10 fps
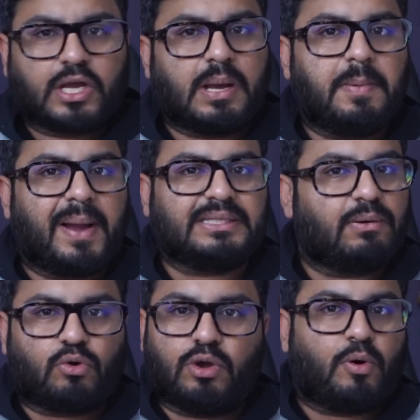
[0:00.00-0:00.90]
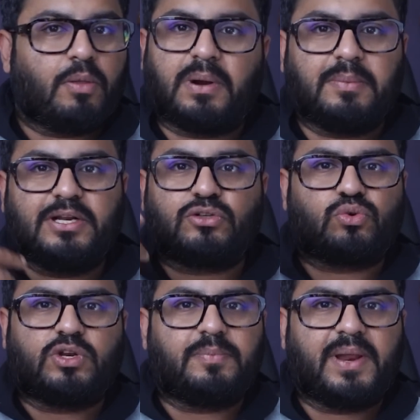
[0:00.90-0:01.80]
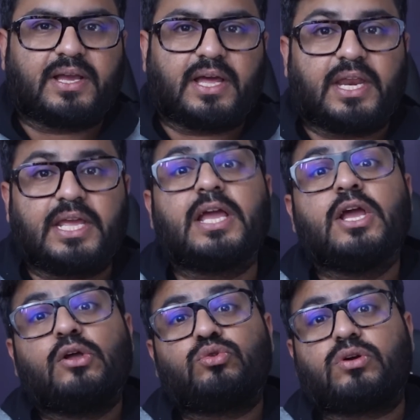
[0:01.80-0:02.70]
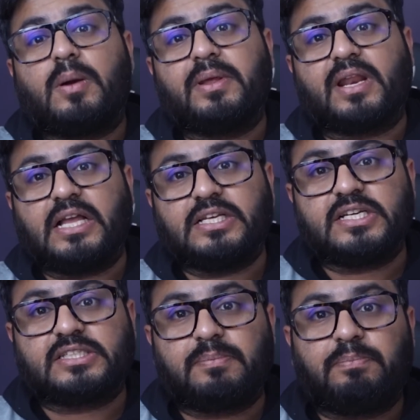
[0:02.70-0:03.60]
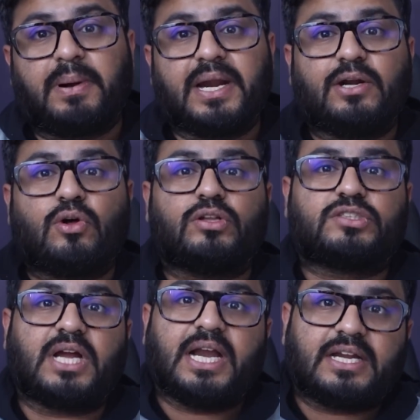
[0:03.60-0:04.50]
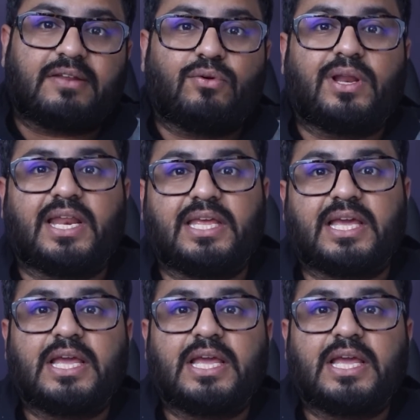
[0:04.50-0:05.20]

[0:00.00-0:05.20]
कभी भाई साहब कोई बहुत बड़ी बड़ी स्टोरी ब्रेक कर रही है तो कभी राजन जैसे बड़े डॉन्स का इंटरव्यू ले रही